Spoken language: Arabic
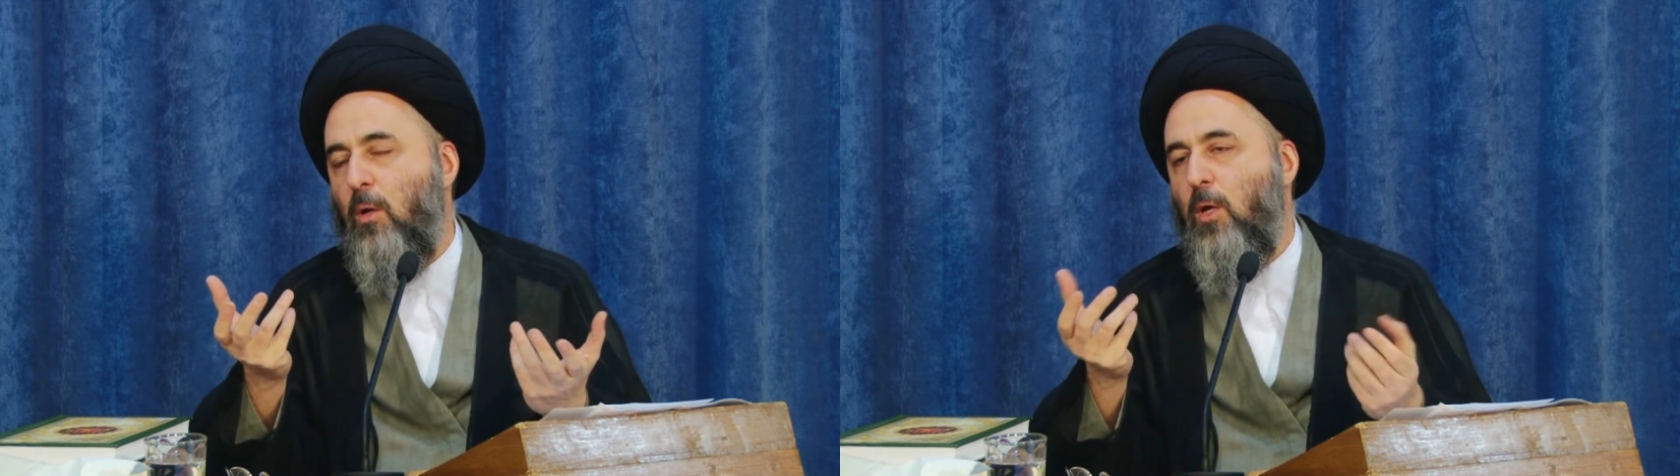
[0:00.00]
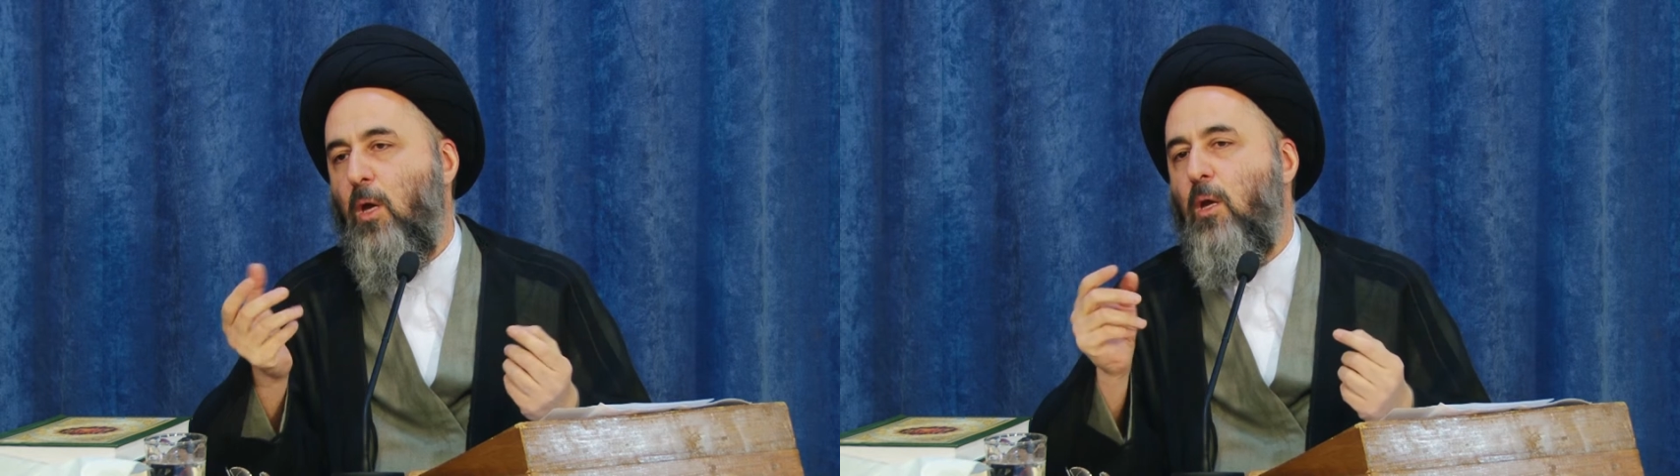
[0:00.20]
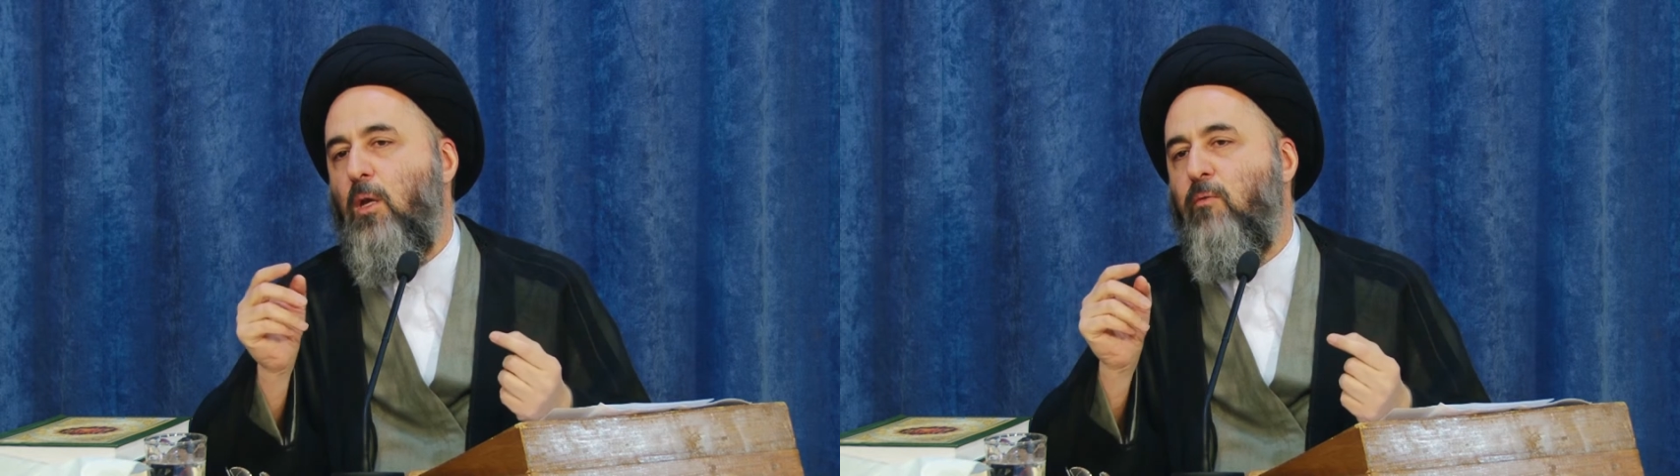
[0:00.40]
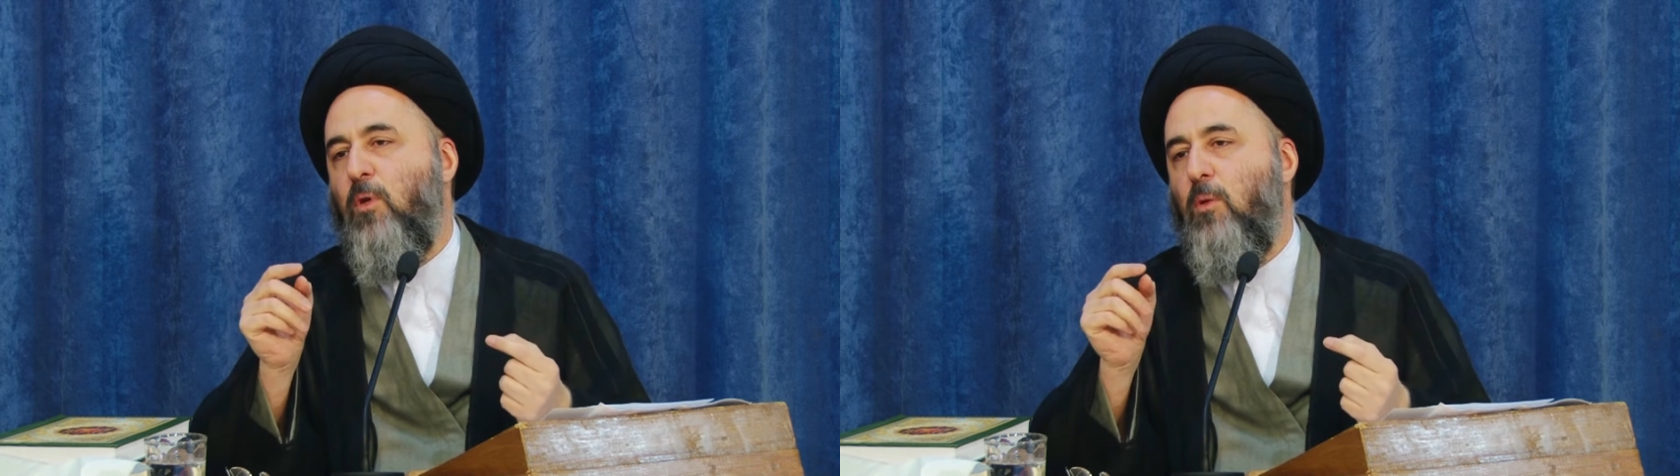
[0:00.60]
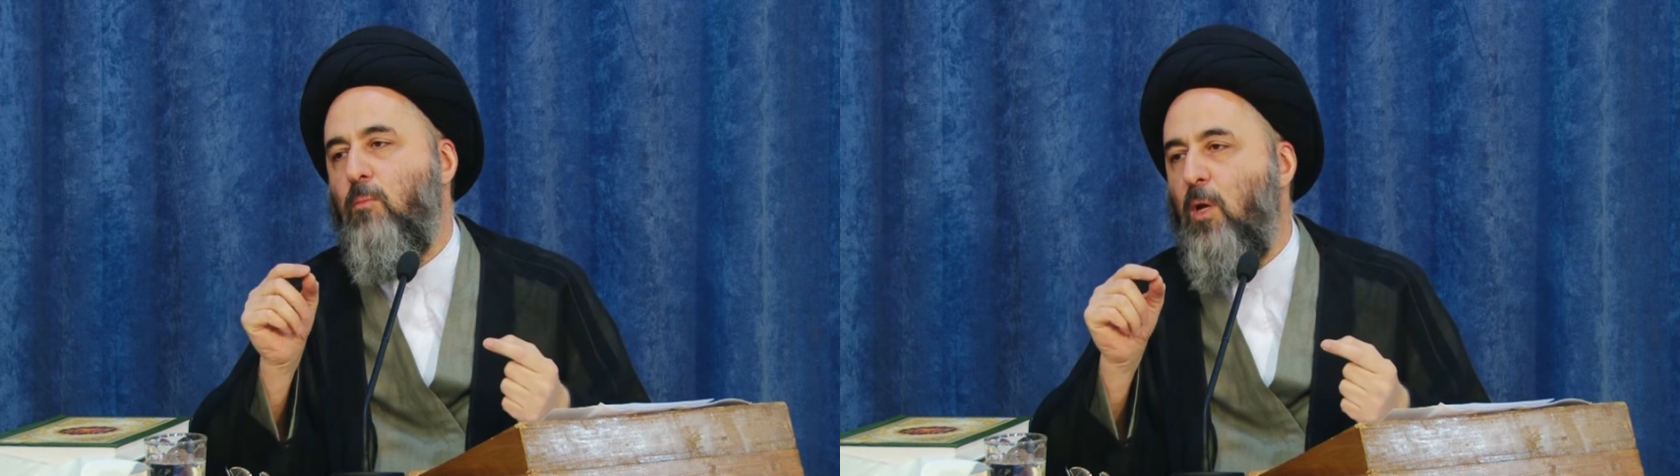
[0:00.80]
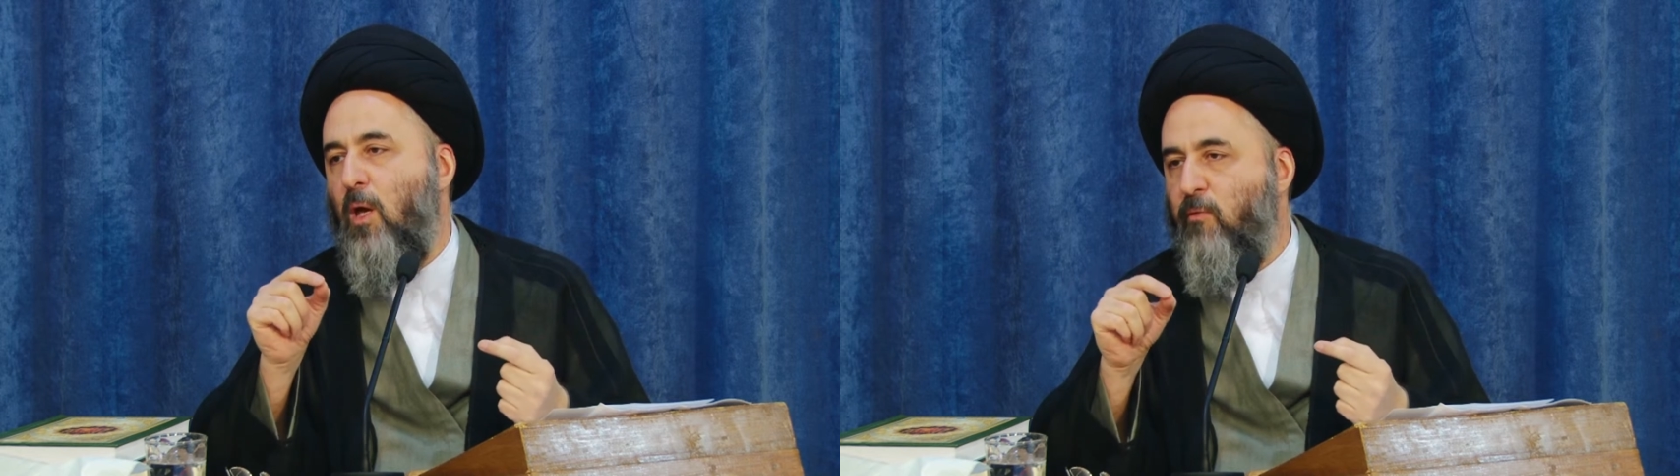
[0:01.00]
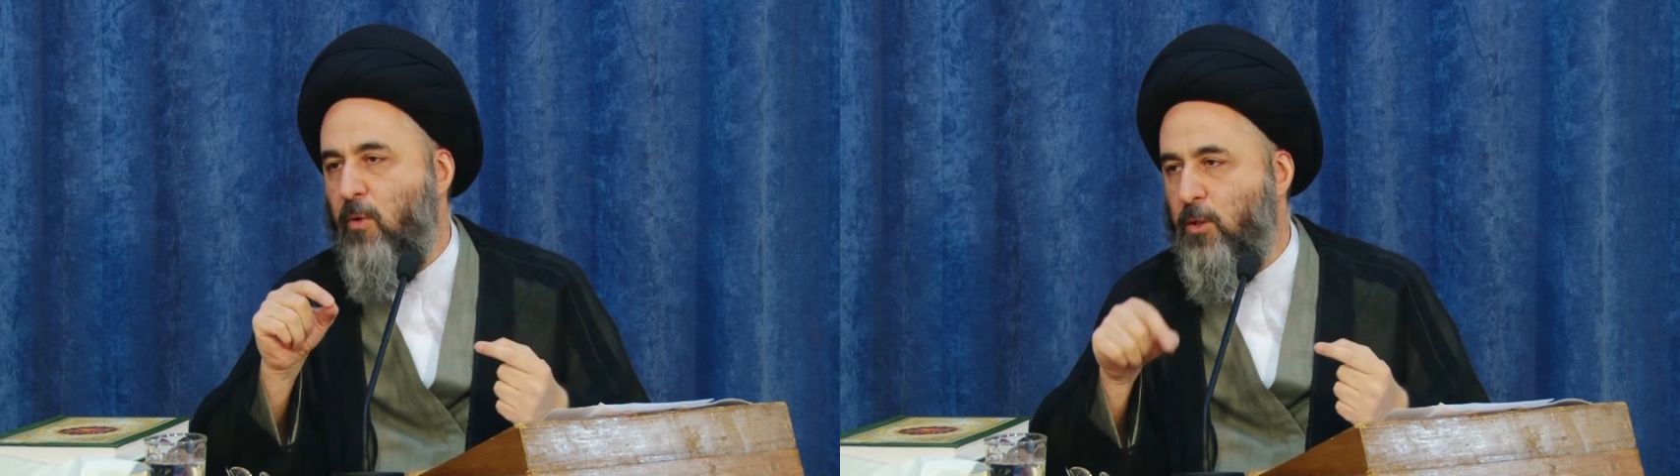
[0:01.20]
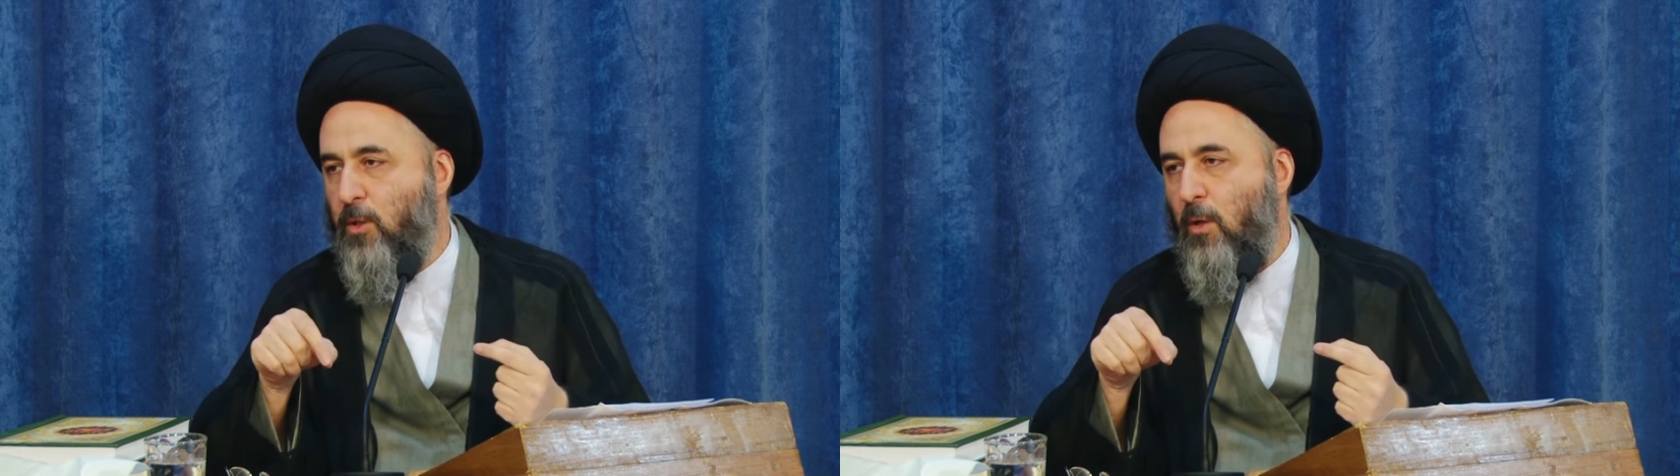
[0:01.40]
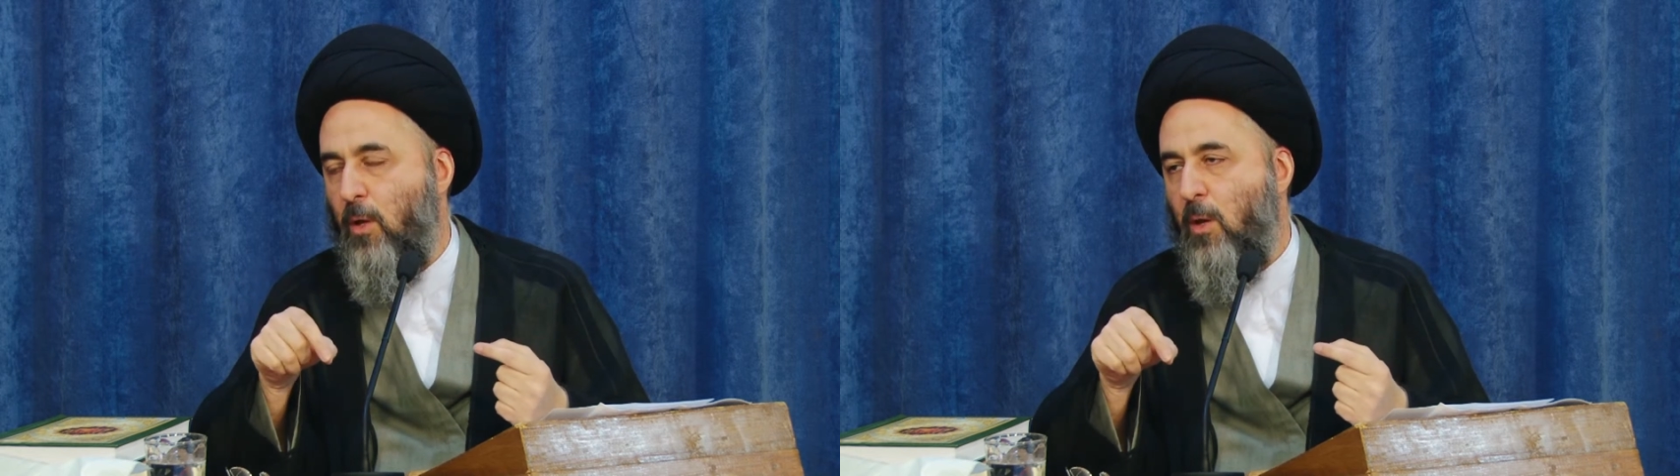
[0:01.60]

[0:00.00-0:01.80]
كخليفة بلا فاصل